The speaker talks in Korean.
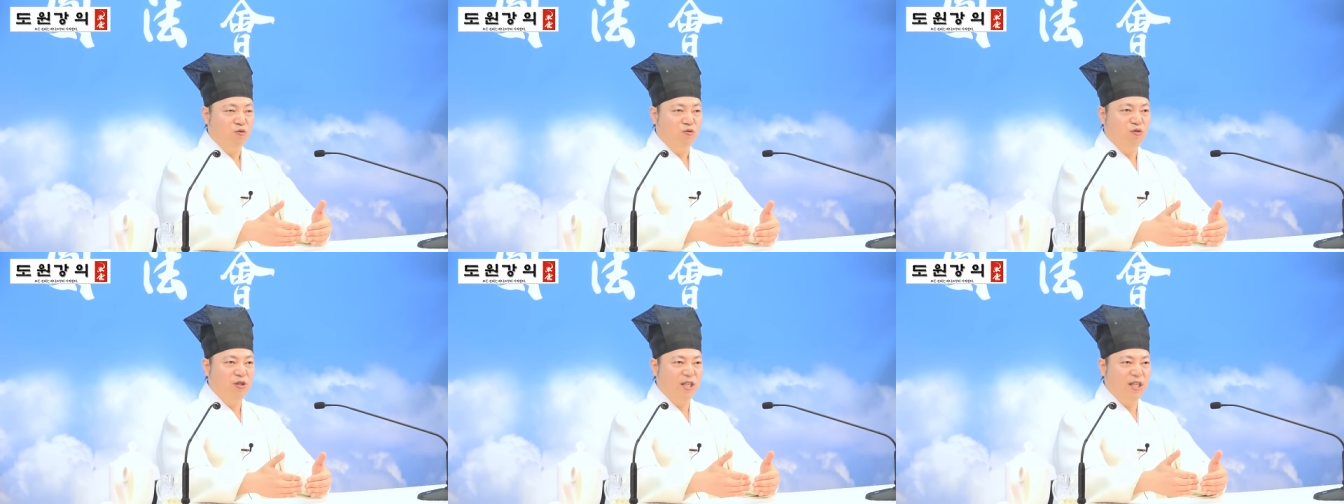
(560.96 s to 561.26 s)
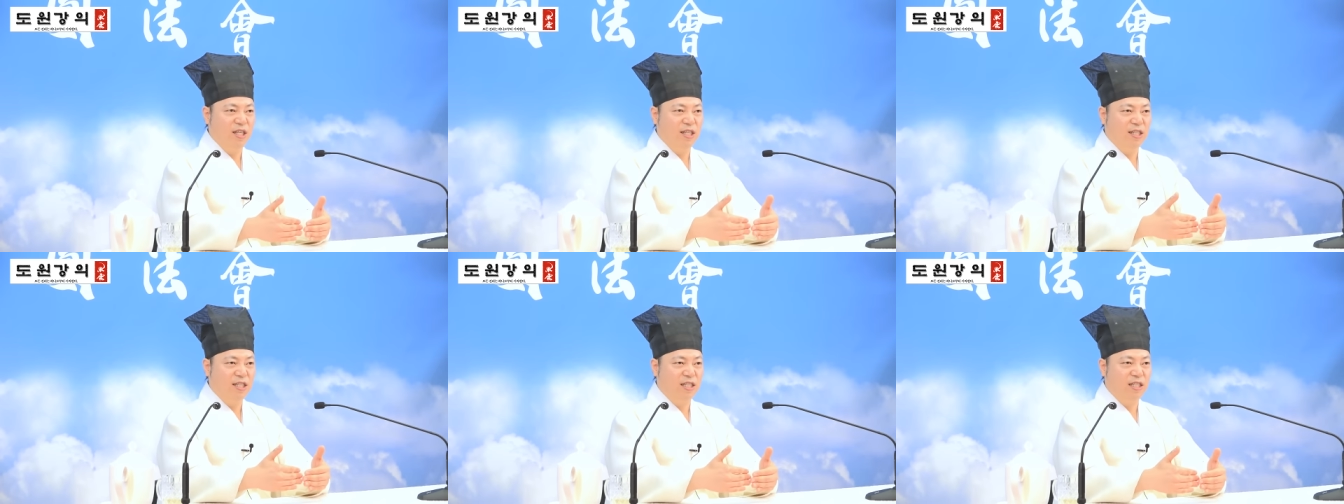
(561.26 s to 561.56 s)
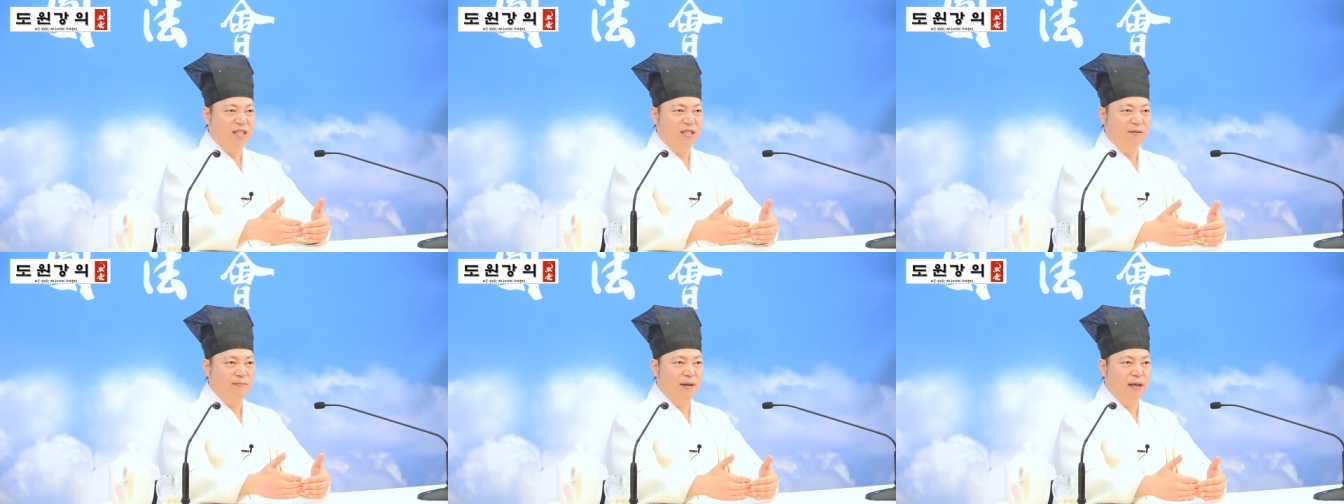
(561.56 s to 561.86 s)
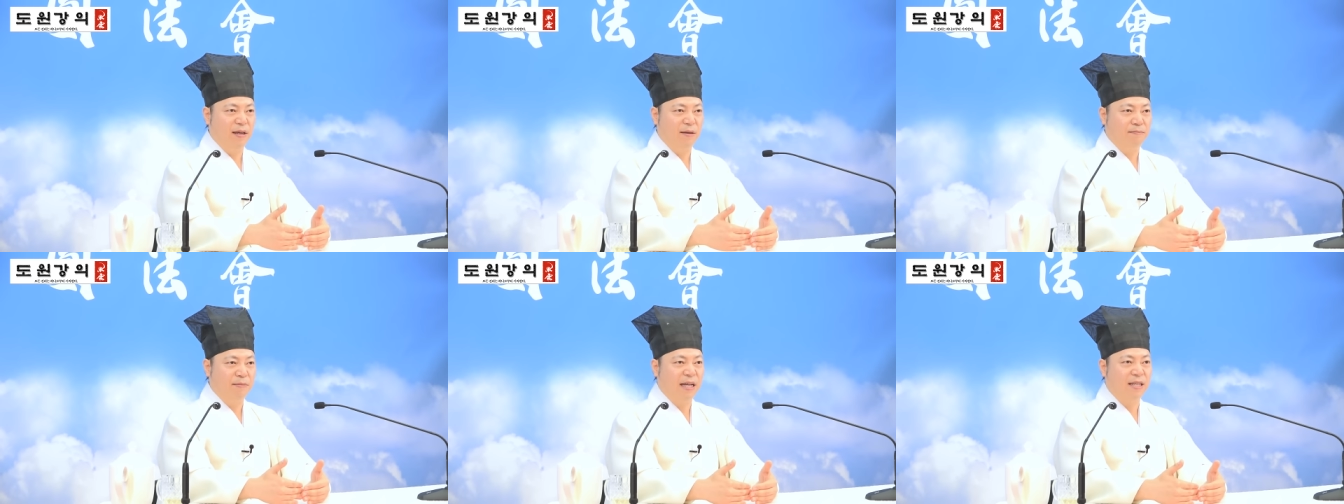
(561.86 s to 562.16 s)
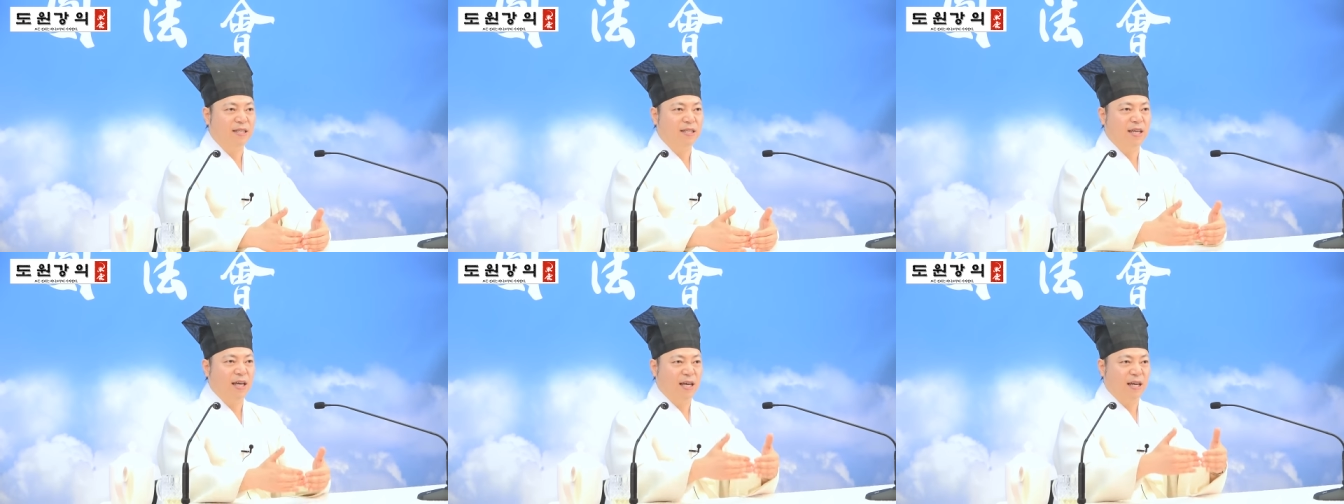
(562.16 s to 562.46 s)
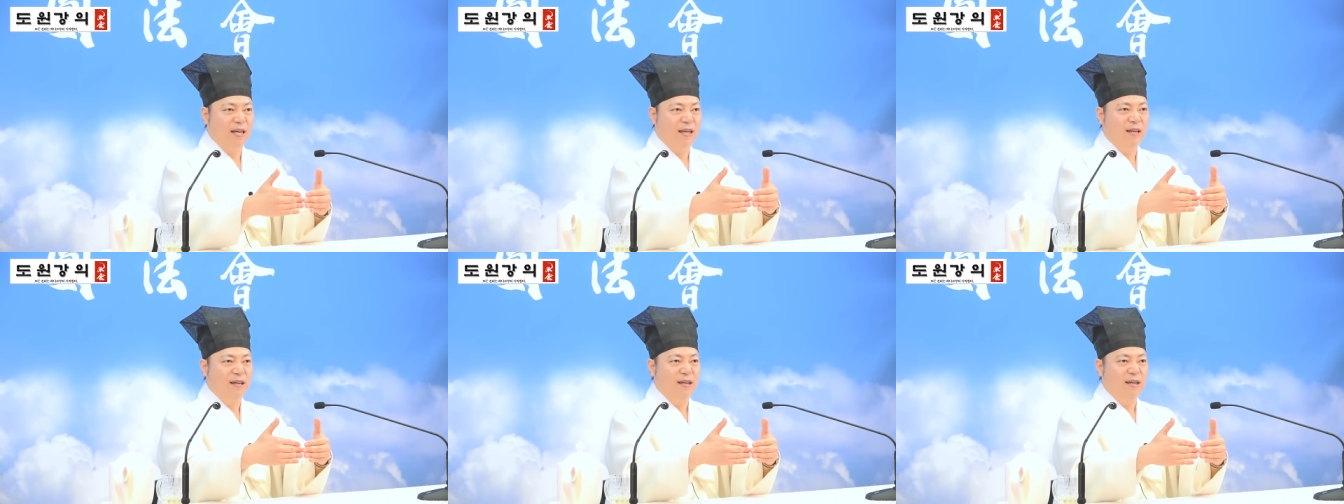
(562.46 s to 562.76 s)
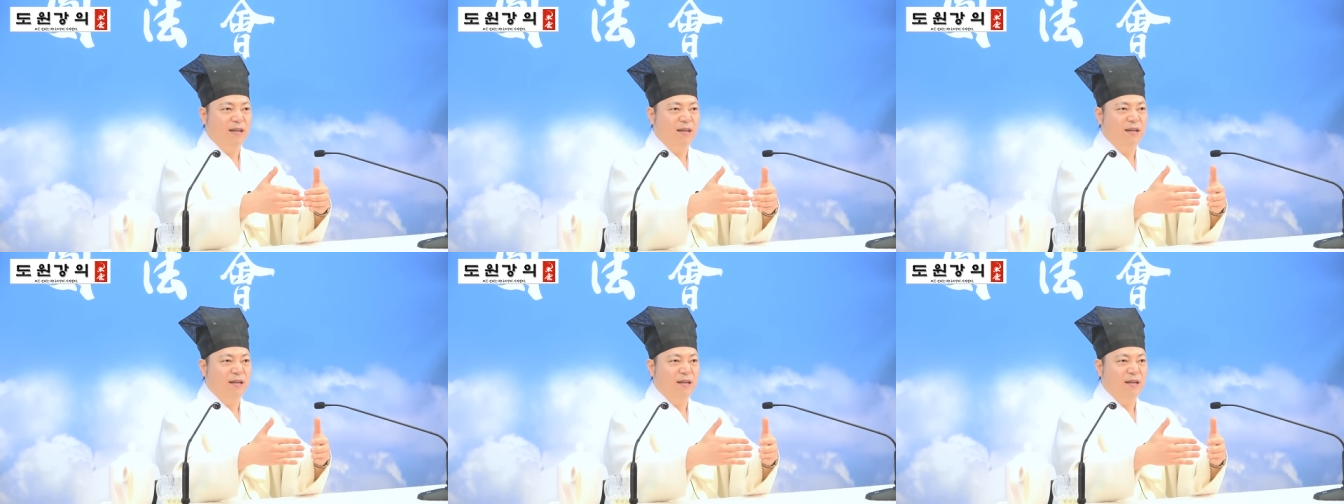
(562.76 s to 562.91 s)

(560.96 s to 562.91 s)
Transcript: 우리 집에 맞게